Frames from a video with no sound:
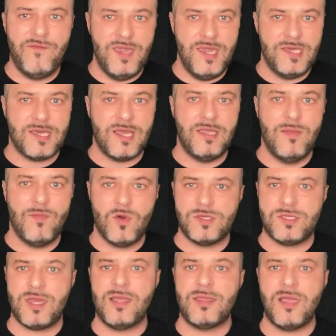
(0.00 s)
Visa
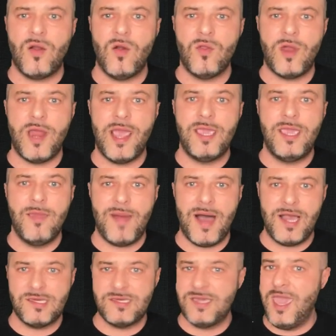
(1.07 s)
dimostrata con orecchie
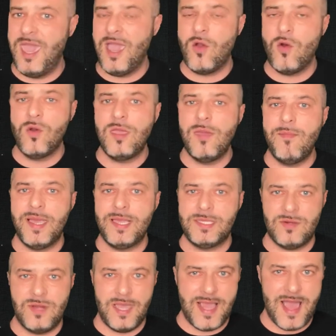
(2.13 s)
basse e code in
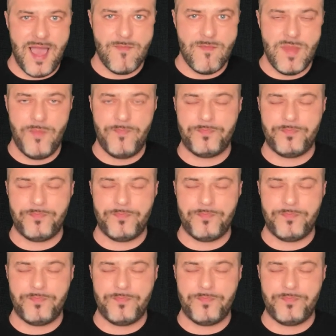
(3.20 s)
le gambe.